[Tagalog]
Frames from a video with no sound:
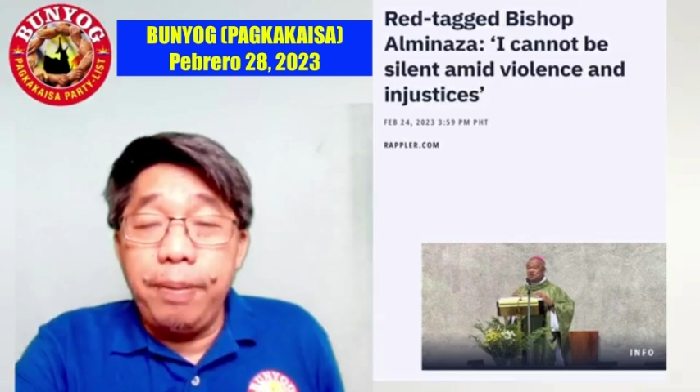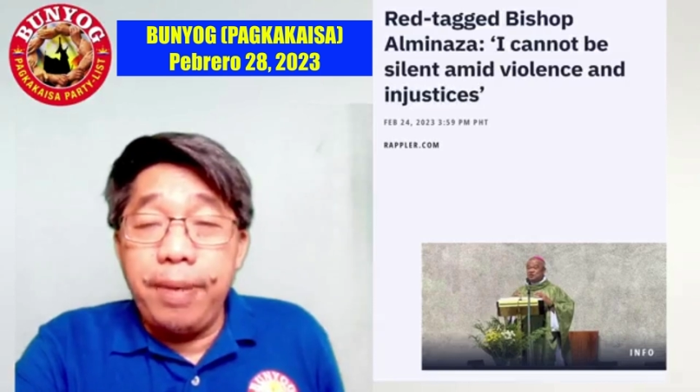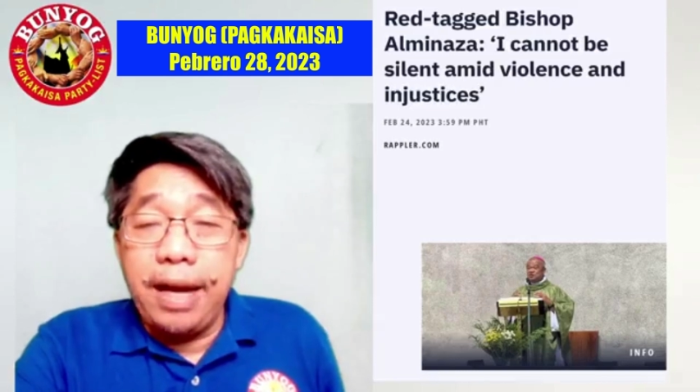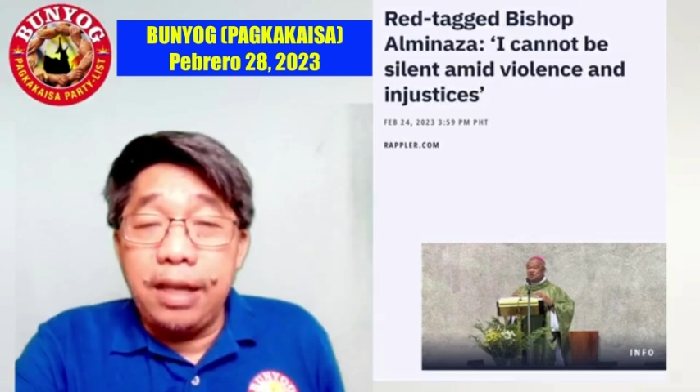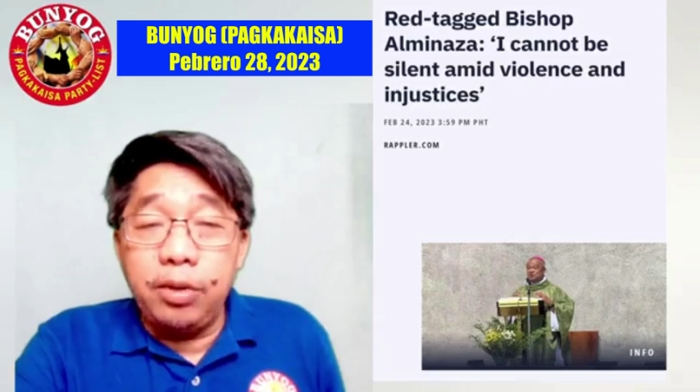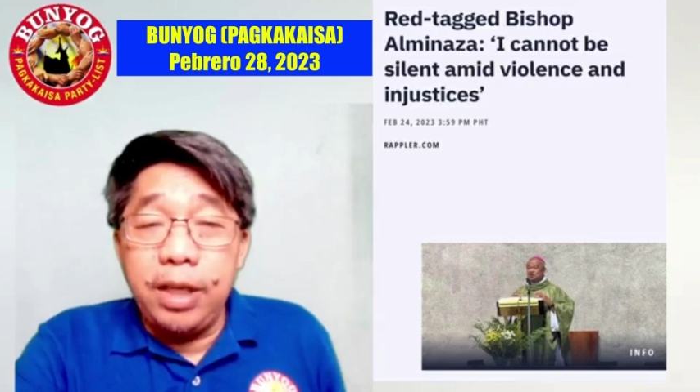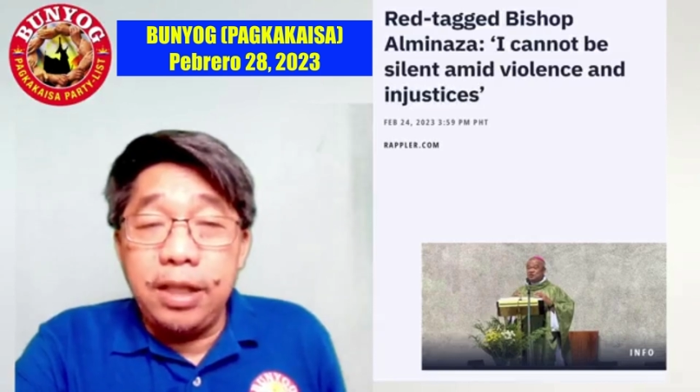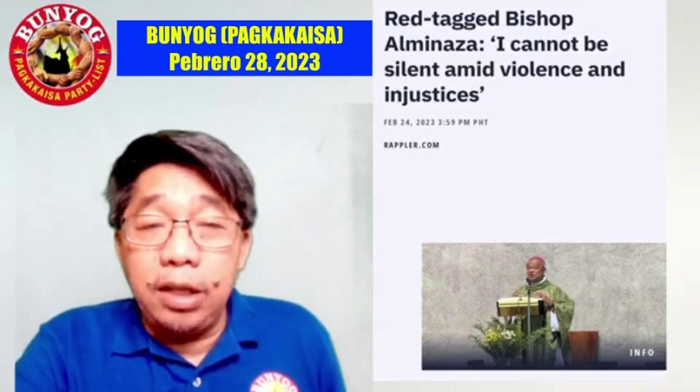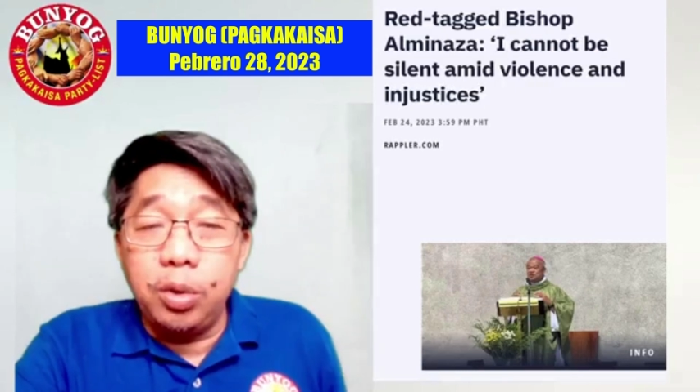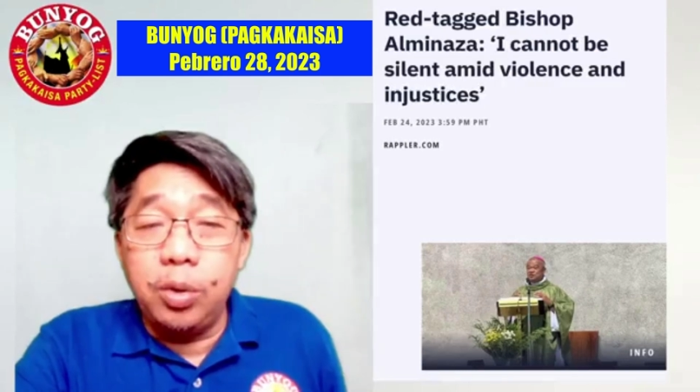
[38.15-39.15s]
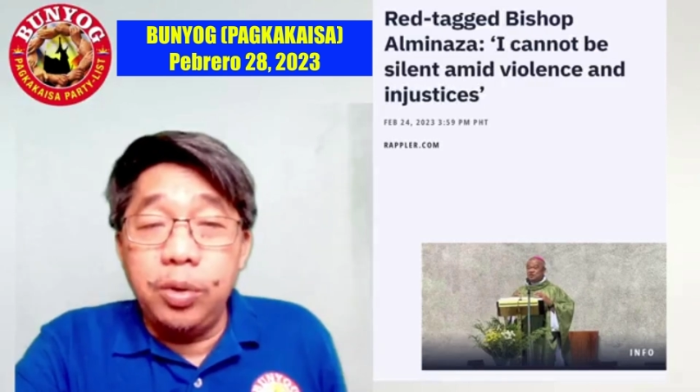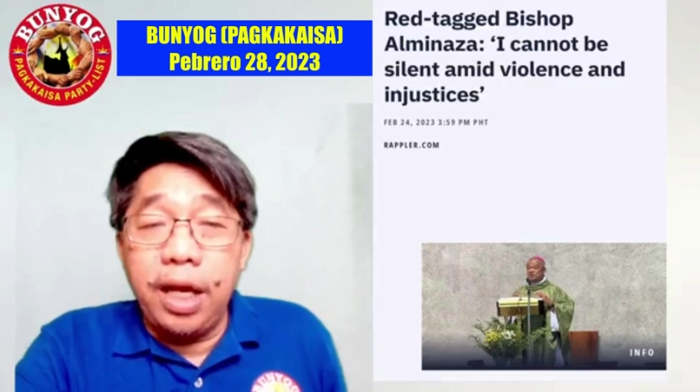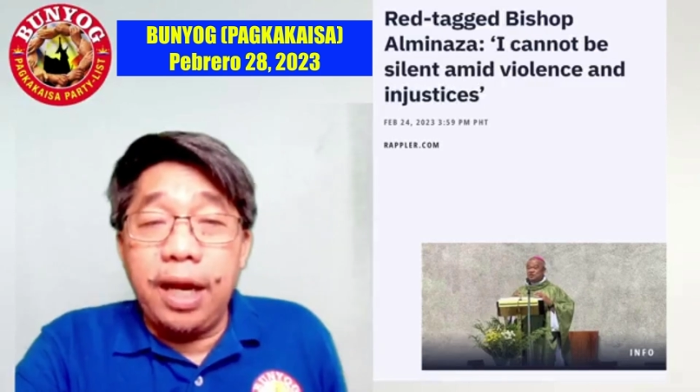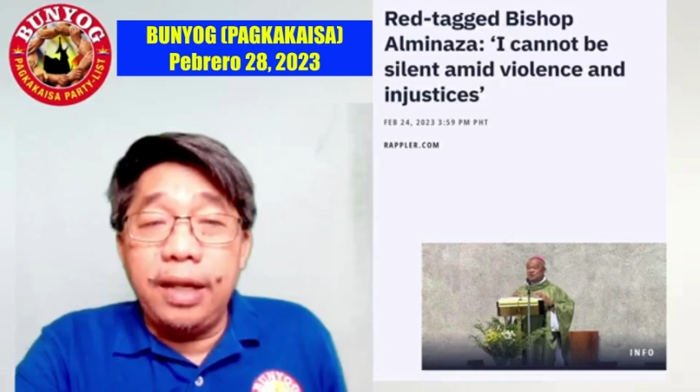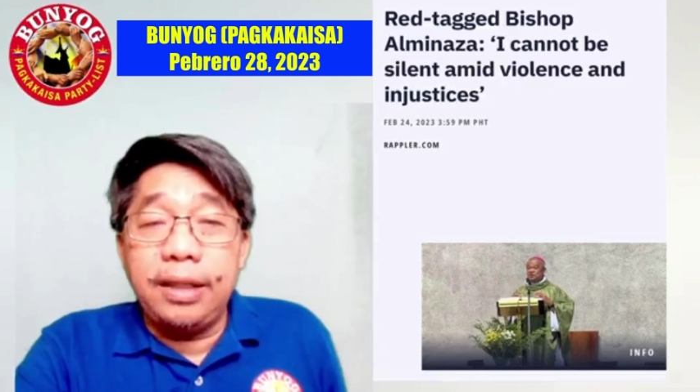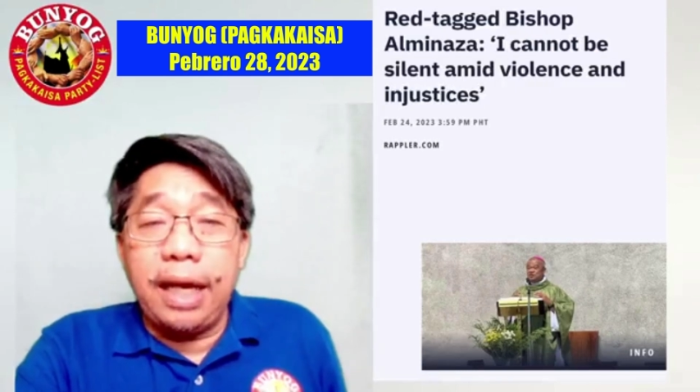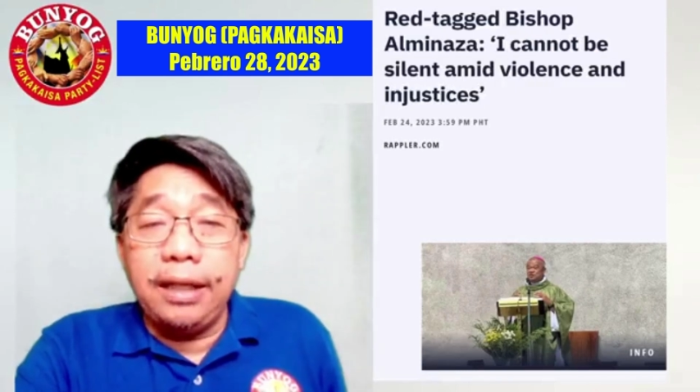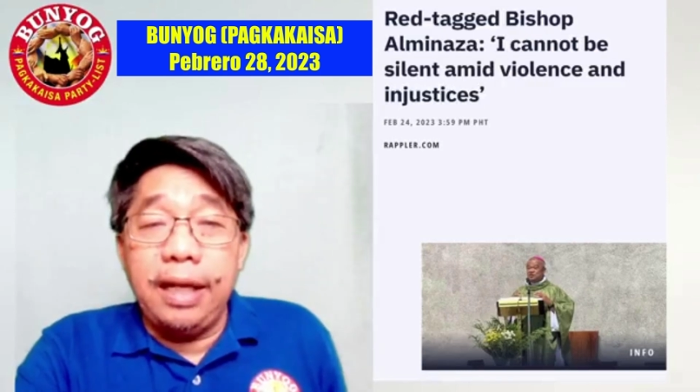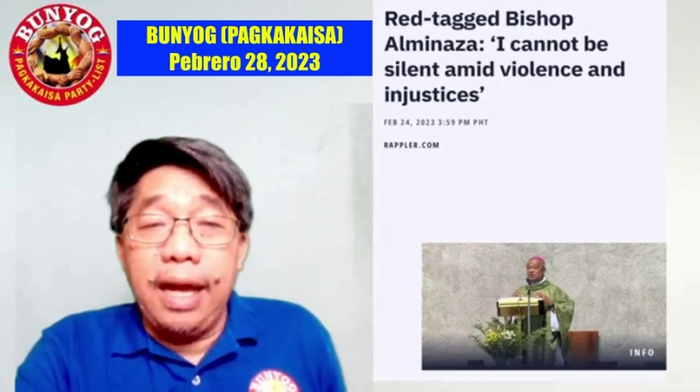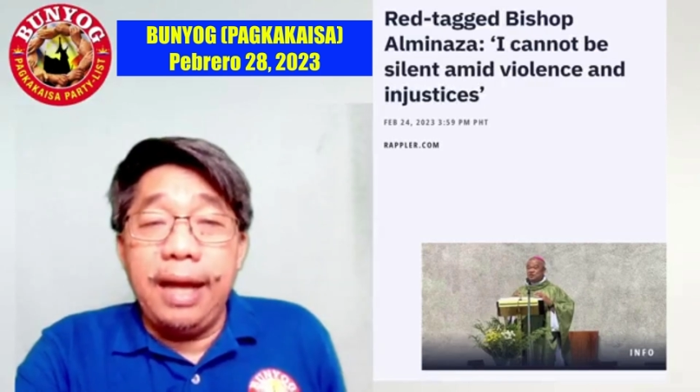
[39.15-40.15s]
February 22, nired
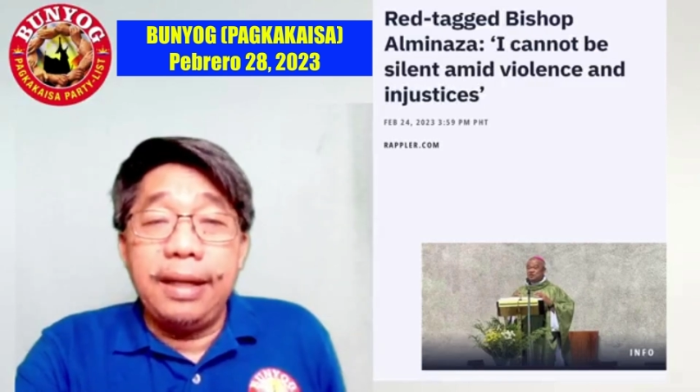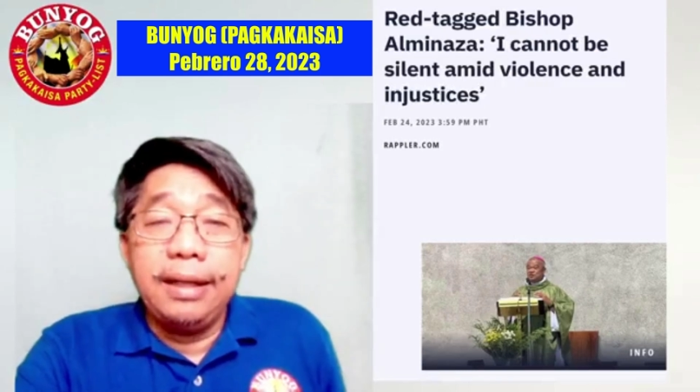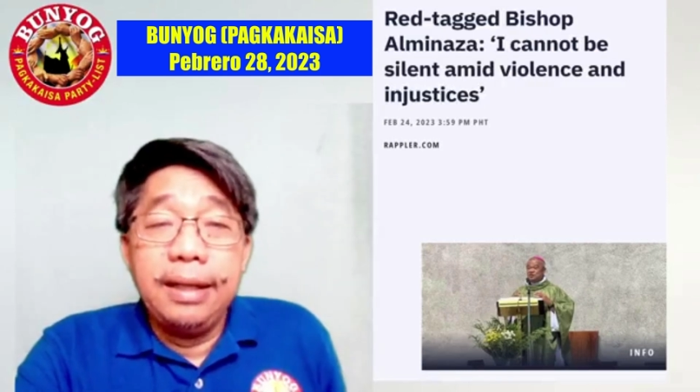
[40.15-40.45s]
tag nila.